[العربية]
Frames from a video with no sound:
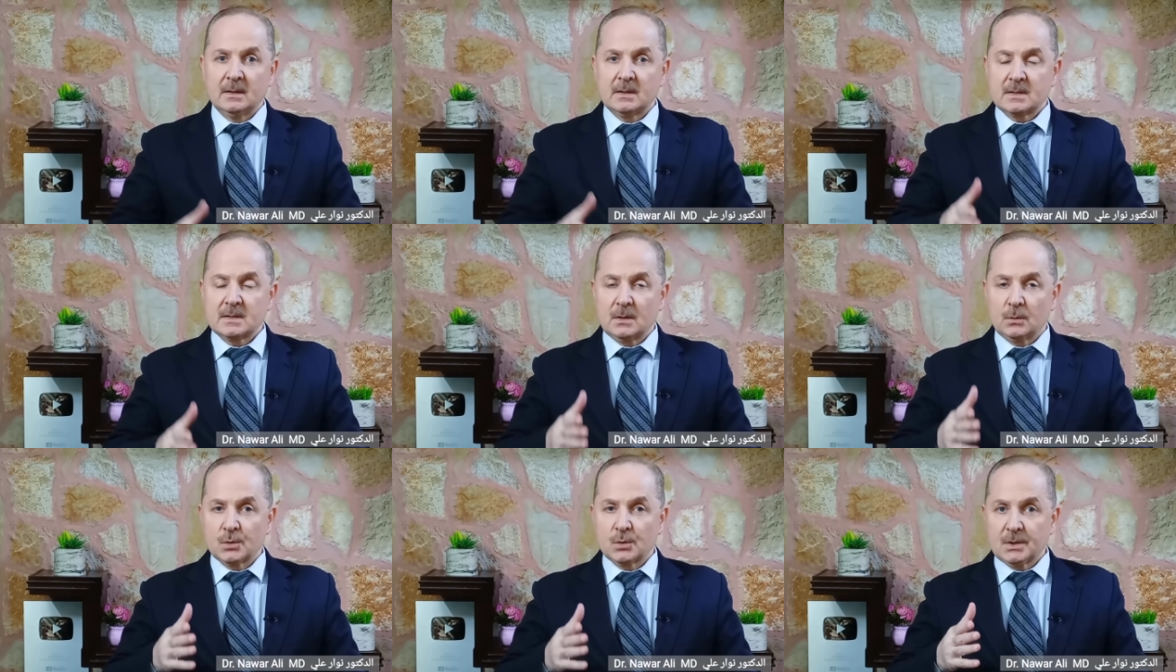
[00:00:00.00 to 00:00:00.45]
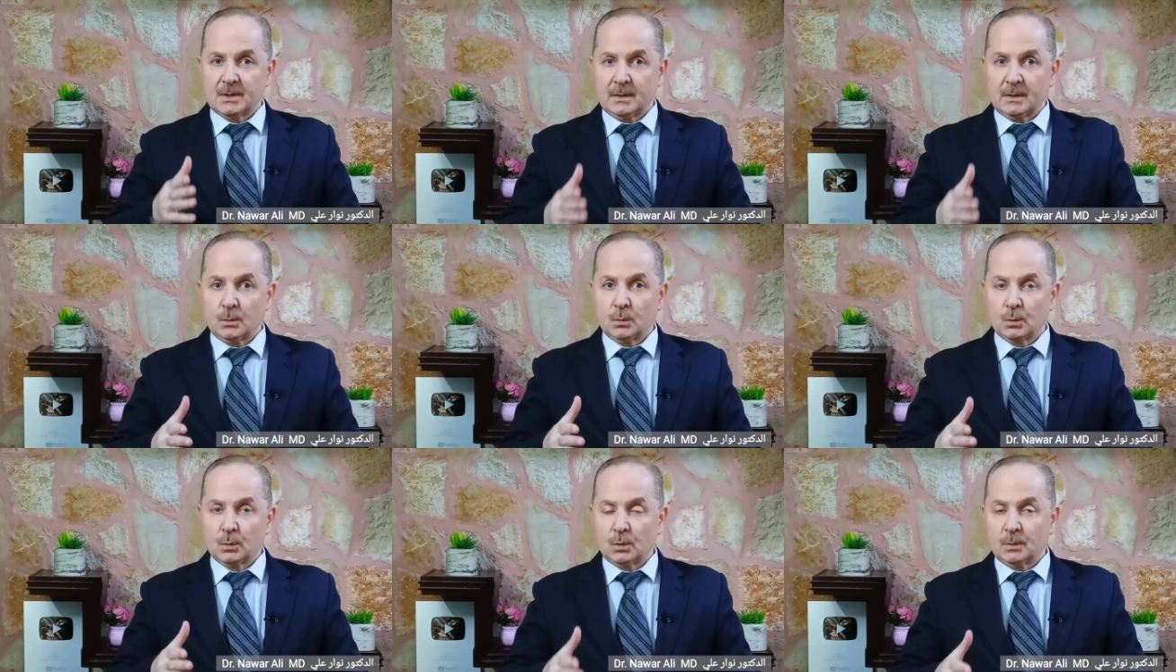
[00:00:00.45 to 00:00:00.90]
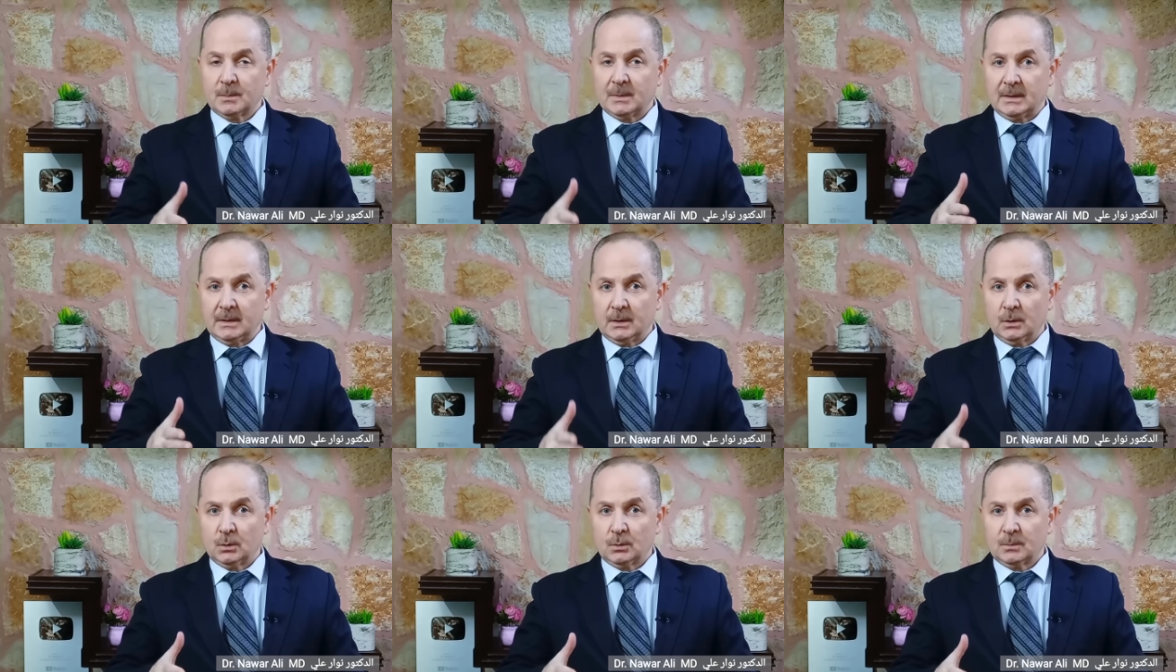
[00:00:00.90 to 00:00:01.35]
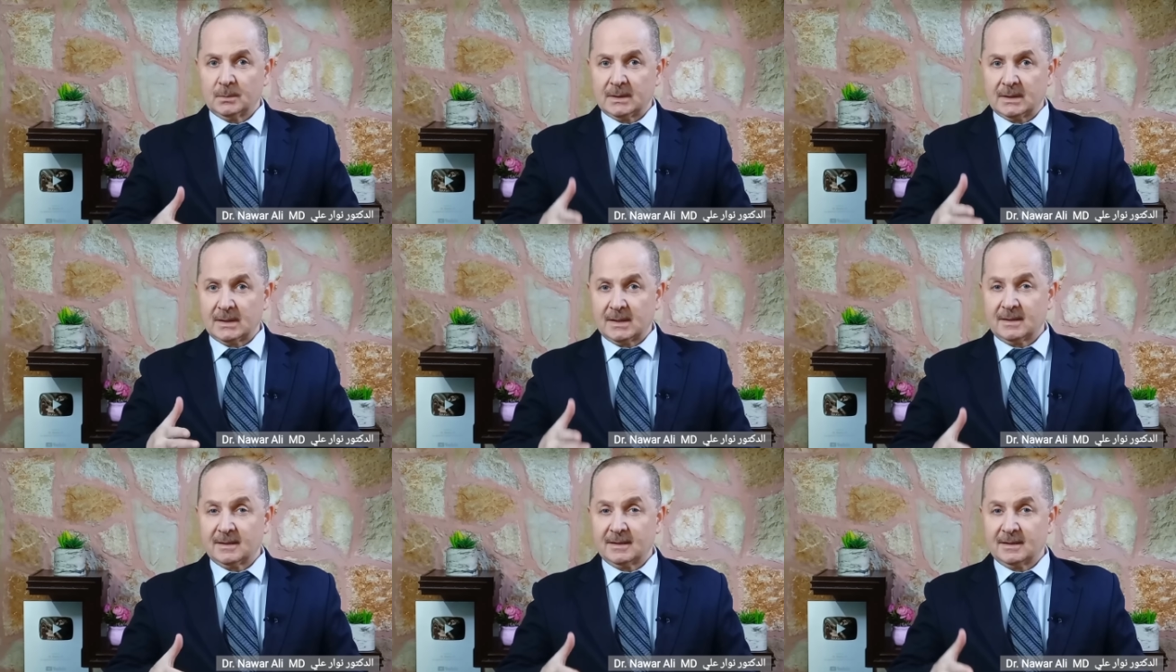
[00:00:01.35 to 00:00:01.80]
سأشارككم اليوم
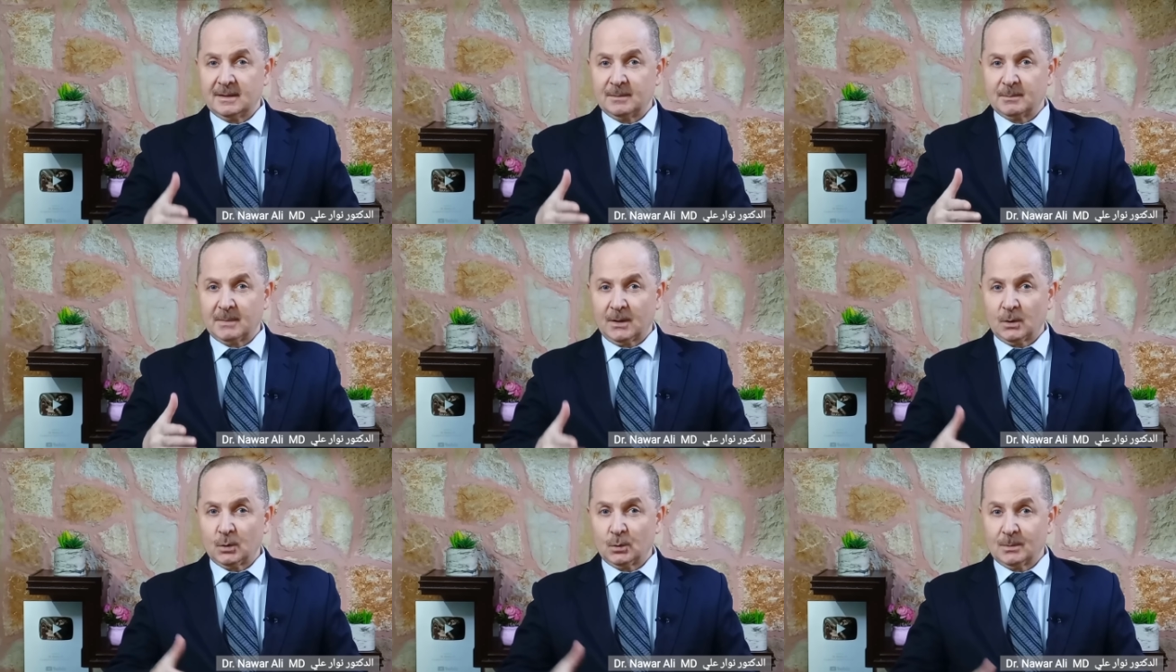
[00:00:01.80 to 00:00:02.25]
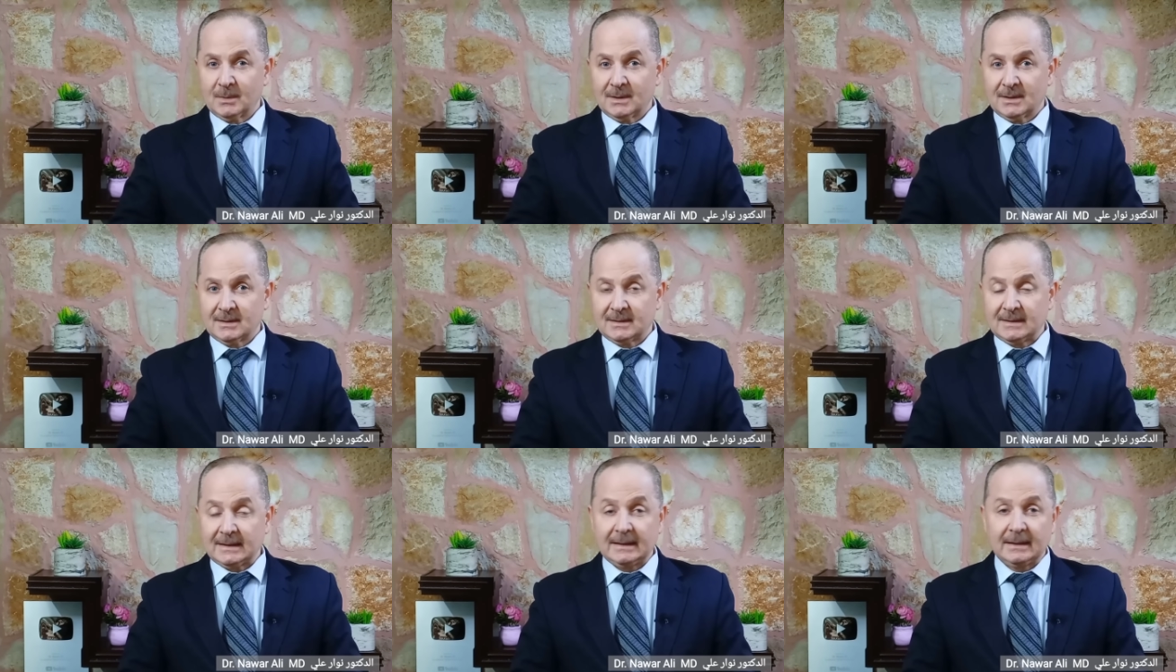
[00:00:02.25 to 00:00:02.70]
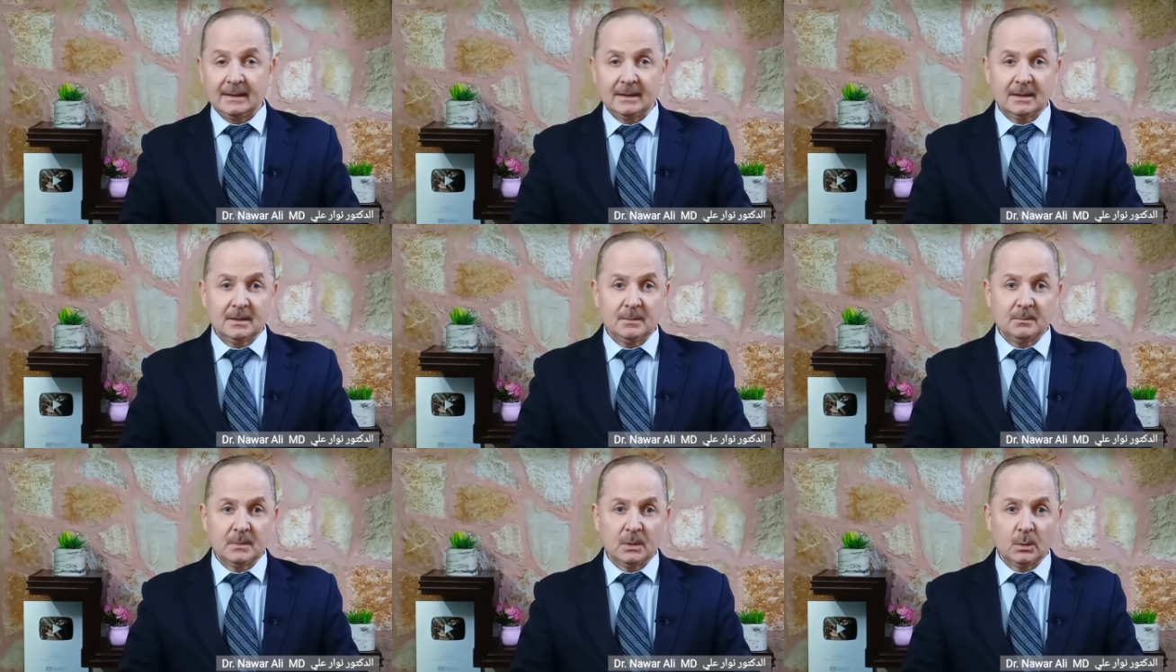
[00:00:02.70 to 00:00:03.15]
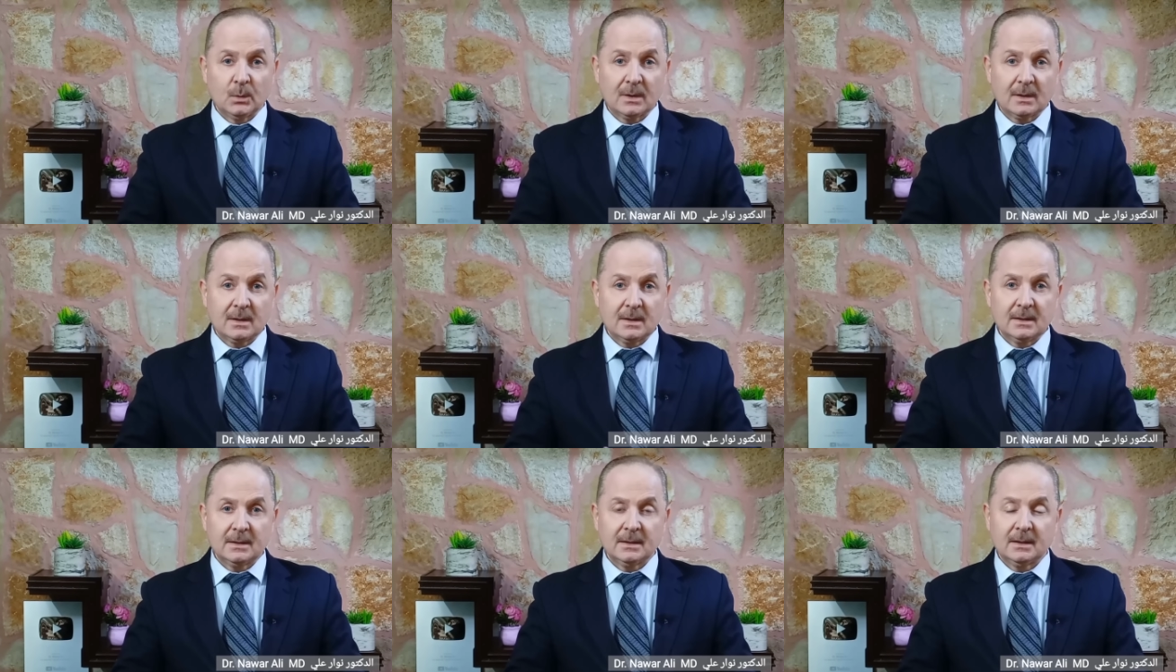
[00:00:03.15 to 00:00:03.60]
هذه المعلومات الهامة
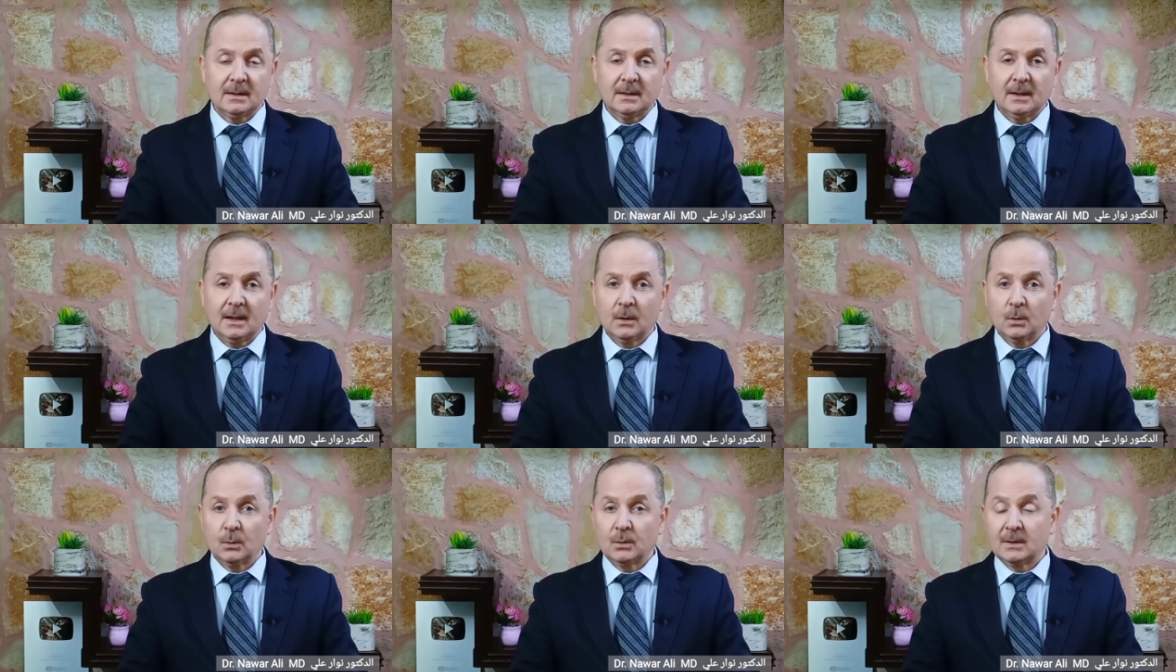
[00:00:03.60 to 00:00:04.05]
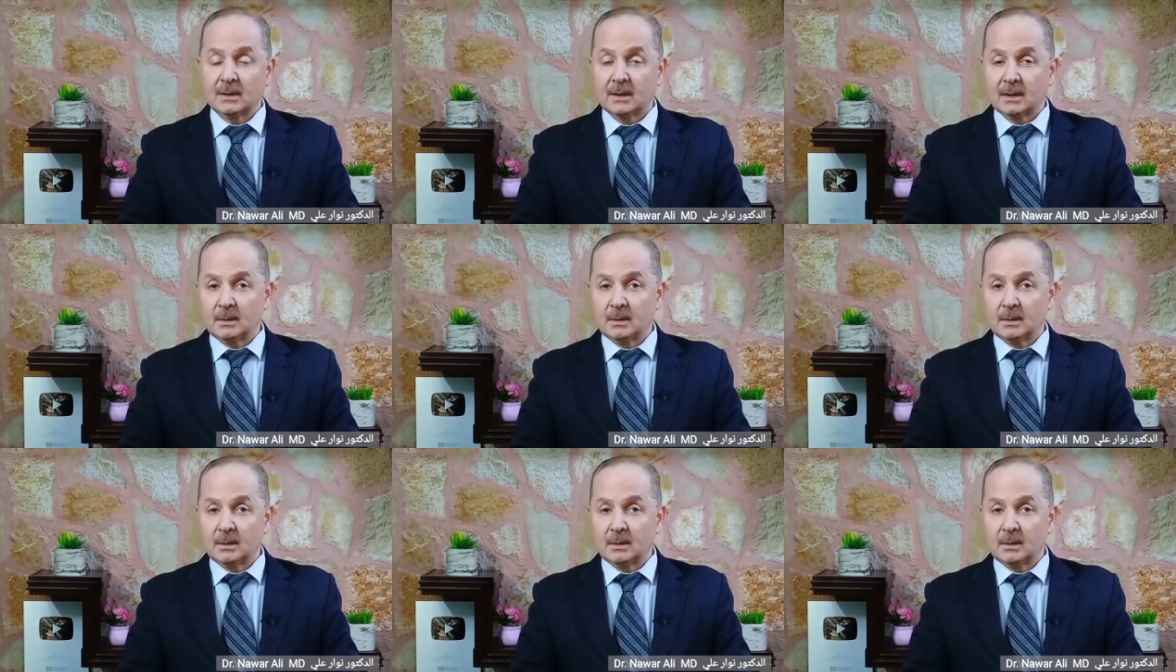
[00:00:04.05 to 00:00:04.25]
والرائعة حول